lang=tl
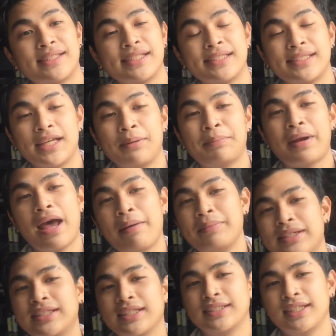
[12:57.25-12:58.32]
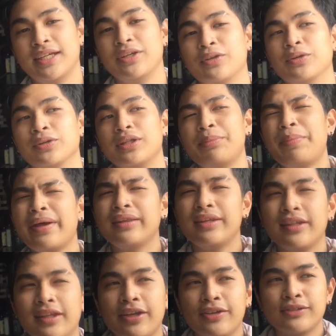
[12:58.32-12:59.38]
tas nag-promise siya sa'yo,
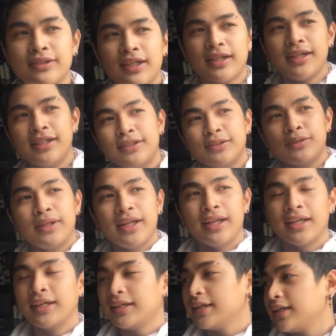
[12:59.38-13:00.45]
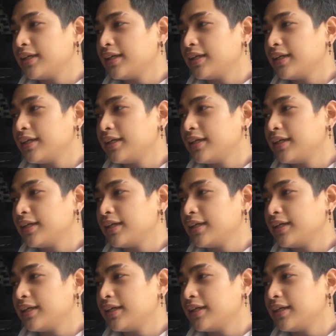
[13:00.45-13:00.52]
depende na yun sa reason eh.